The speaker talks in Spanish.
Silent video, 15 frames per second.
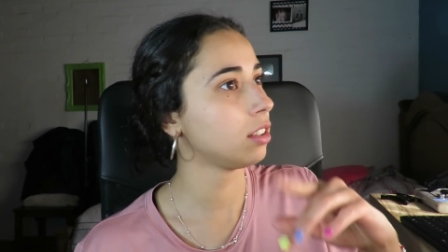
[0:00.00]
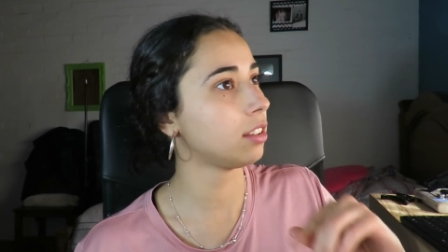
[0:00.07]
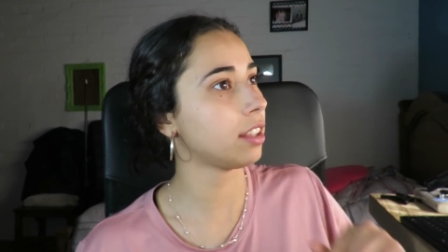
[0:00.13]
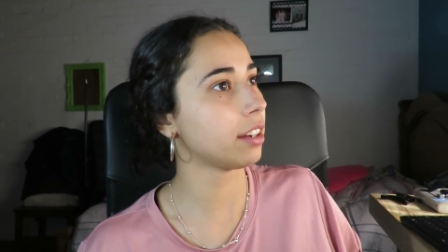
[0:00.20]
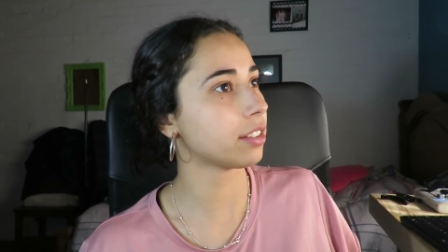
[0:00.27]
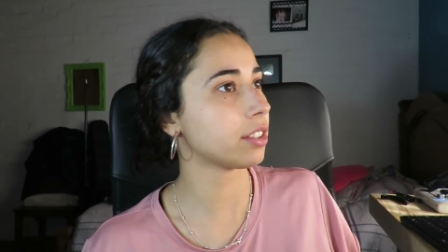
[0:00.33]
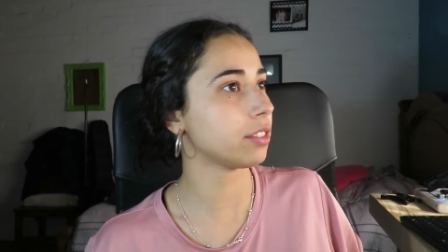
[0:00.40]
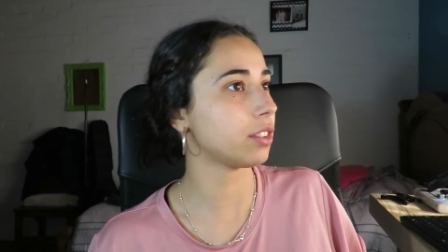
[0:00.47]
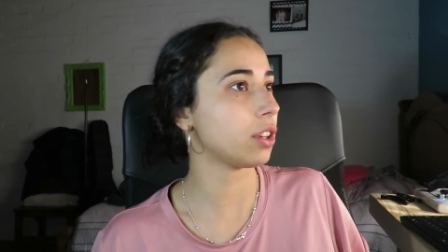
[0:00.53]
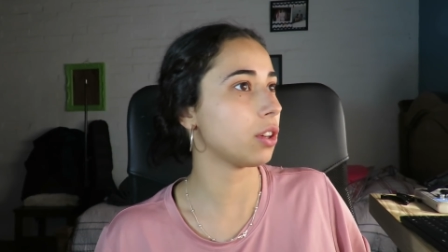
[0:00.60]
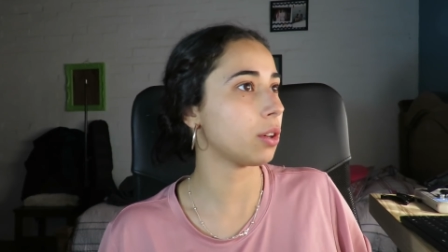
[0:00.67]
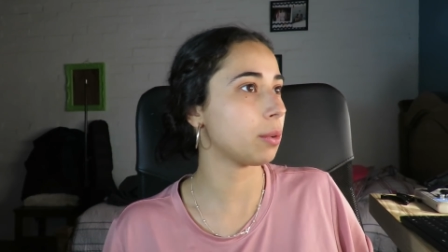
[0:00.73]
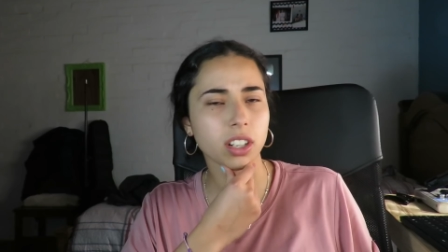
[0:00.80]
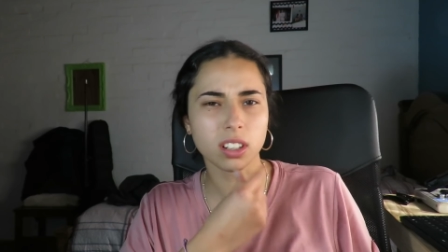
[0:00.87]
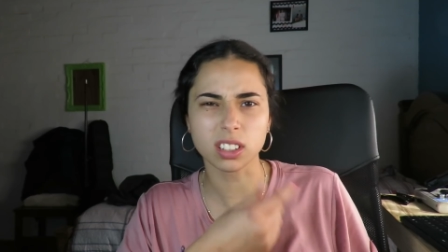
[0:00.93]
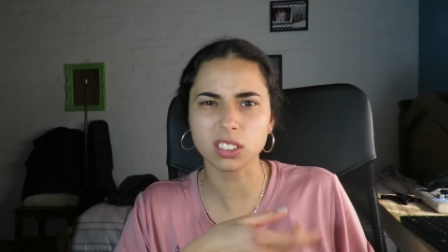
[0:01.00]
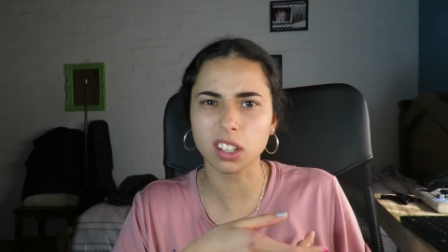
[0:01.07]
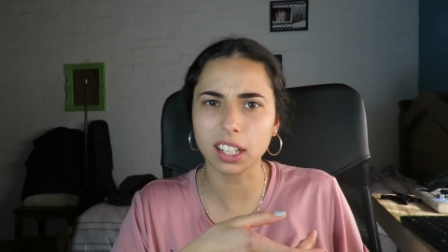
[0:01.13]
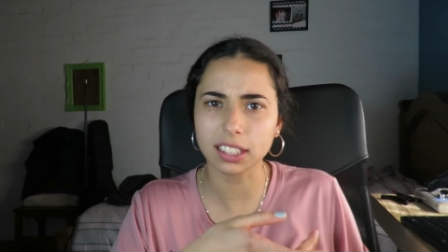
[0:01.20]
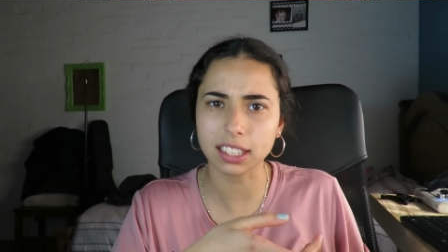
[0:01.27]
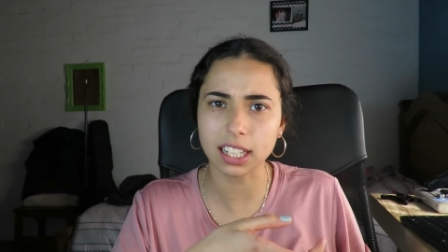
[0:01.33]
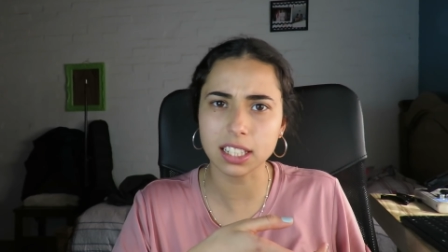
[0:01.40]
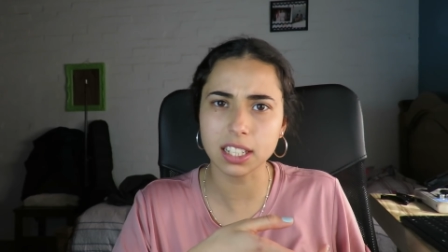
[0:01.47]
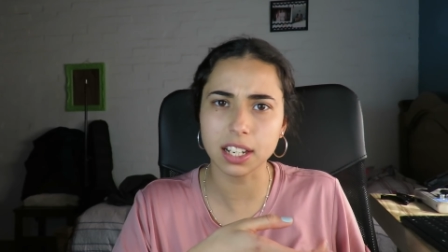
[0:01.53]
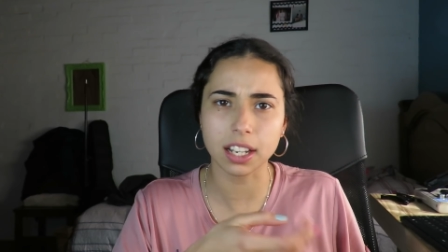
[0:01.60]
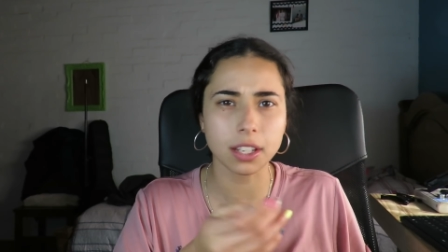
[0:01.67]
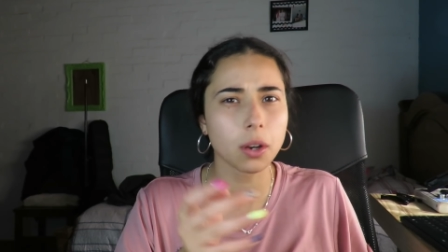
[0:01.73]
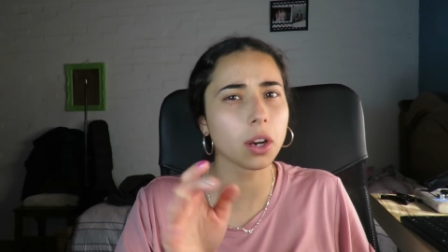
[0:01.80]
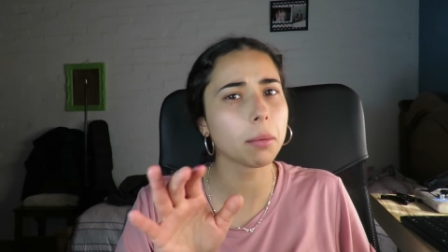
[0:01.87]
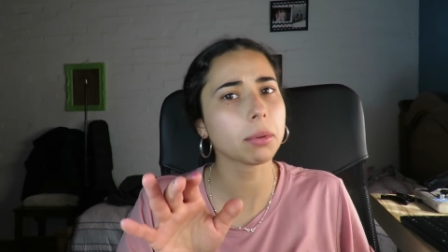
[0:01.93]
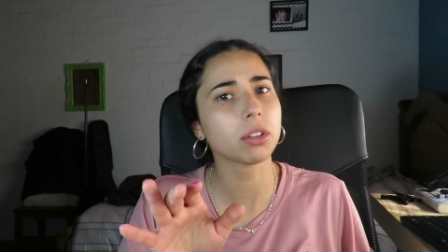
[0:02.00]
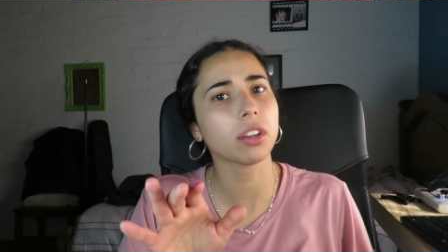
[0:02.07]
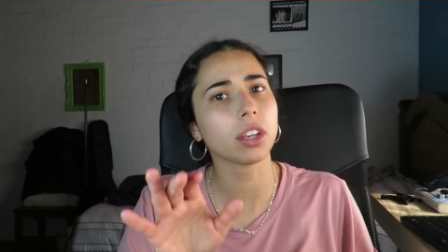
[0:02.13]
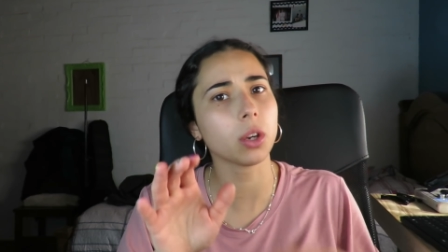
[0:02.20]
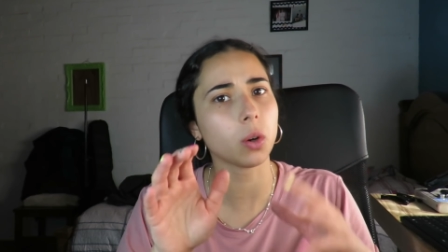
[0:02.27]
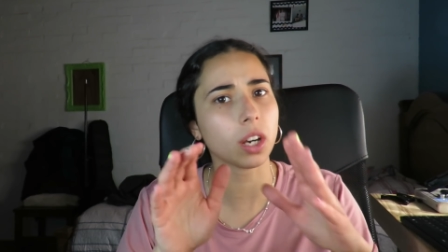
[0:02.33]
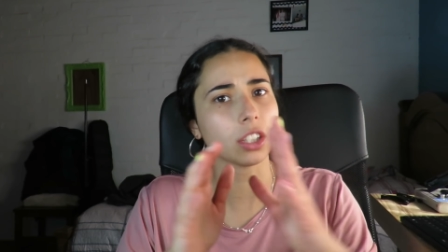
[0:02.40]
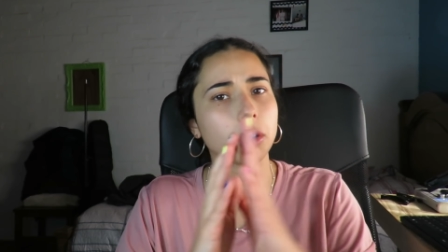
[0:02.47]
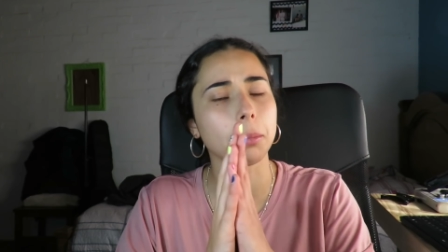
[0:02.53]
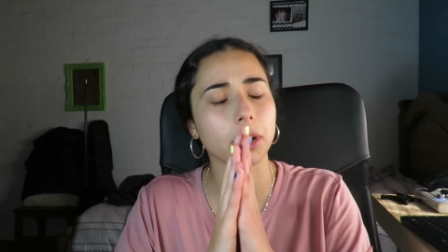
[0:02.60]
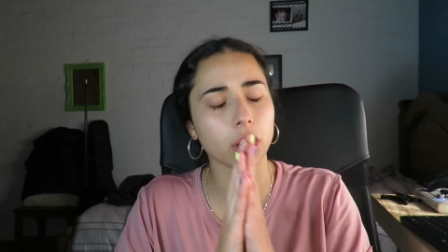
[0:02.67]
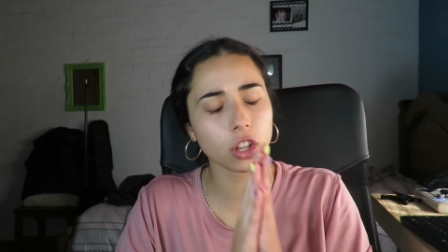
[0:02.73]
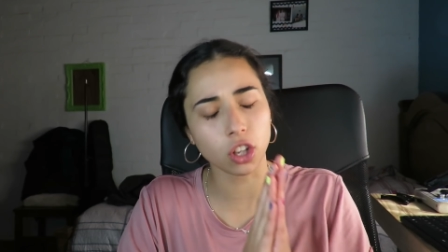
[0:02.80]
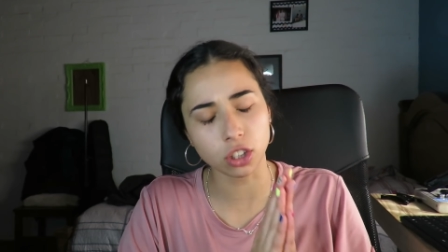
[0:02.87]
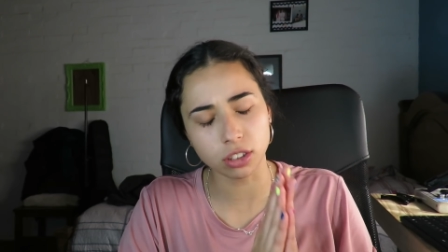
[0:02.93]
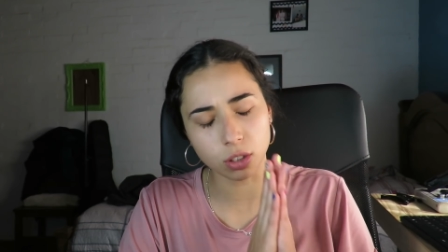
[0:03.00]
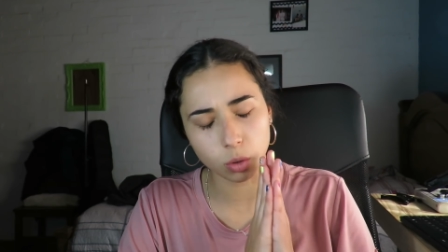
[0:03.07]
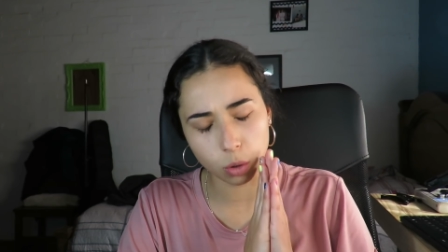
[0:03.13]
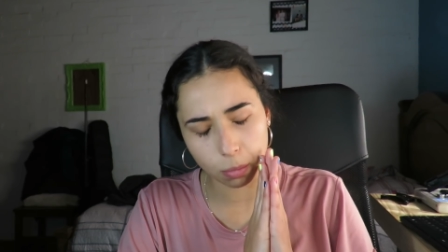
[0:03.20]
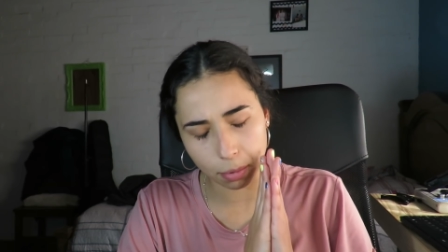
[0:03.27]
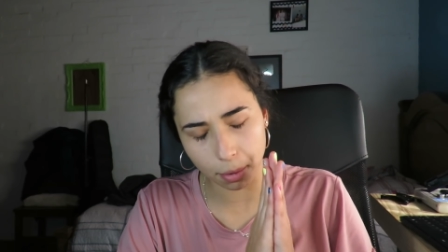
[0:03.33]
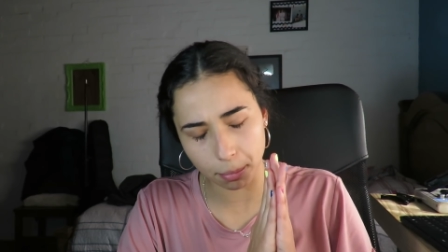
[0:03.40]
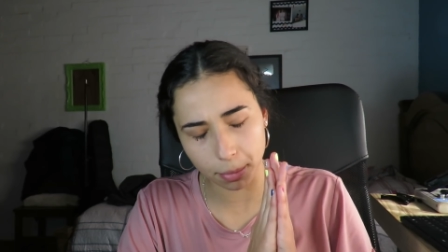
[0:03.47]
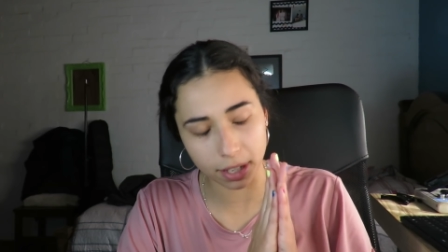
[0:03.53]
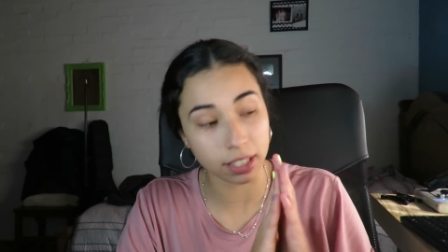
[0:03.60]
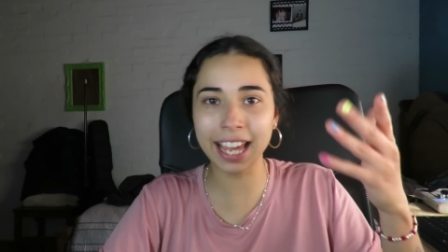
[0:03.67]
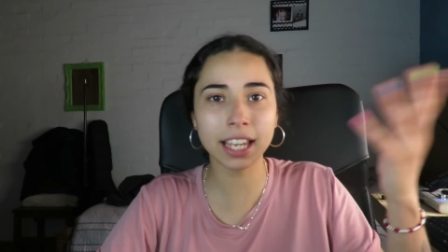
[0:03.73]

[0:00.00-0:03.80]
tiene sentido. Creo que son letras chinas, veo que me estoy equivocando, perdón, discúlpenme.